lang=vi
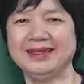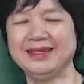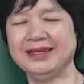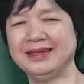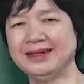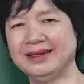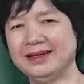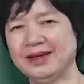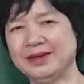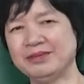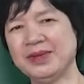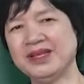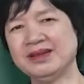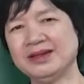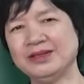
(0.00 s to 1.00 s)
Thì uh,
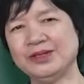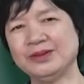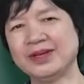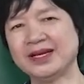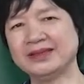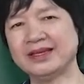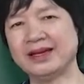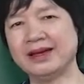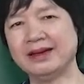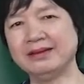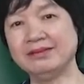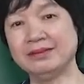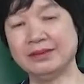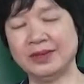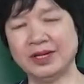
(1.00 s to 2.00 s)
bây giờ chúng ta
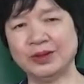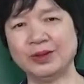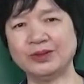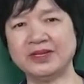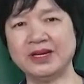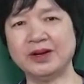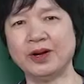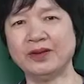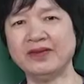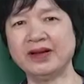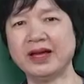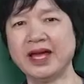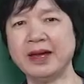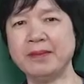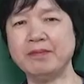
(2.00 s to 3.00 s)
sẽ cô sẽ nói với
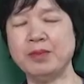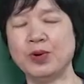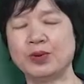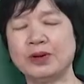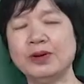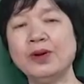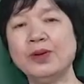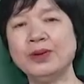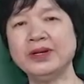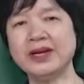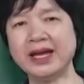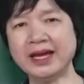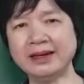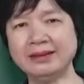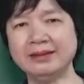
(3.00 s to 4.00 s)
các em một đôi
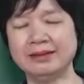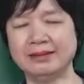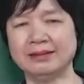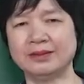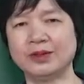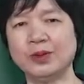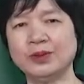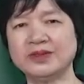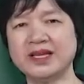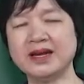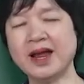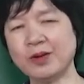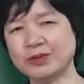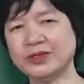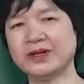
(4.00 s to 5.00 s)
nét, ừ, cô sẽ
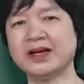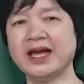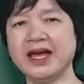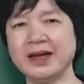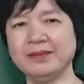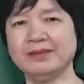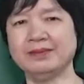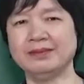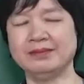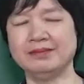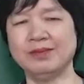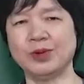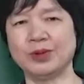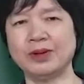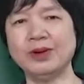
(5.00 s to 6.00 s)
đọc cho các em
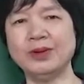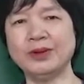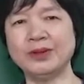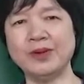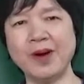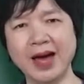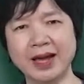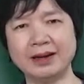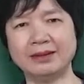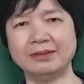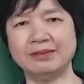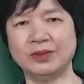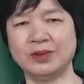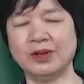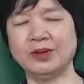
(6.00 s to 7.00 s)
một đôi đoạn,
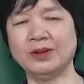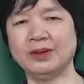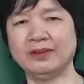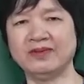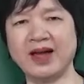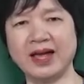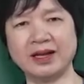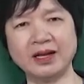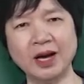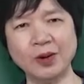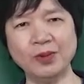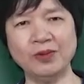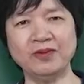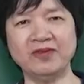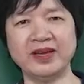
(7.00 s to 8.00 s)
một đôi vài
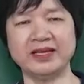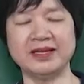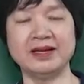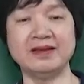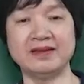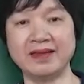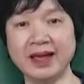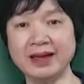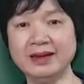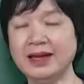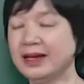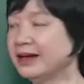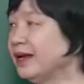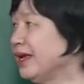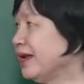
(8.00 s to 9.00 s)
câu về thần Sét
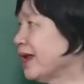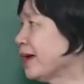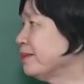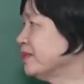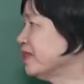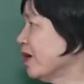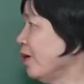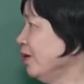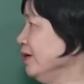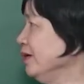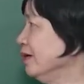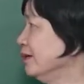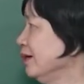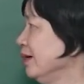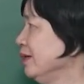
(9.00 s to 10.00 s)
để làm rõ
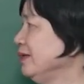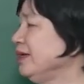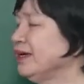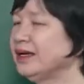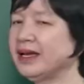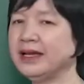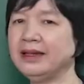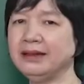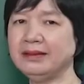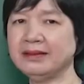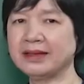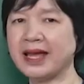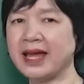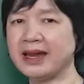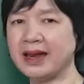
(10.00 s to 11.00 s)
được những cái
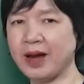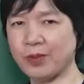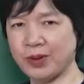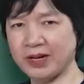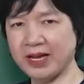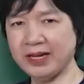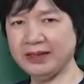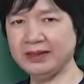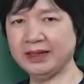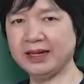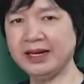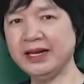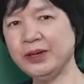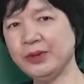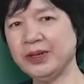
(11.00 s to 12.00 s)
thẻ đọc ở đây, những
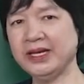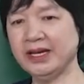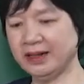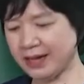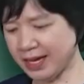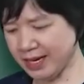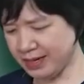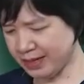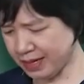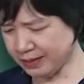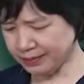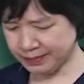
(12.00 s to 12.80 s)
cái lưu ý ở đây nhé.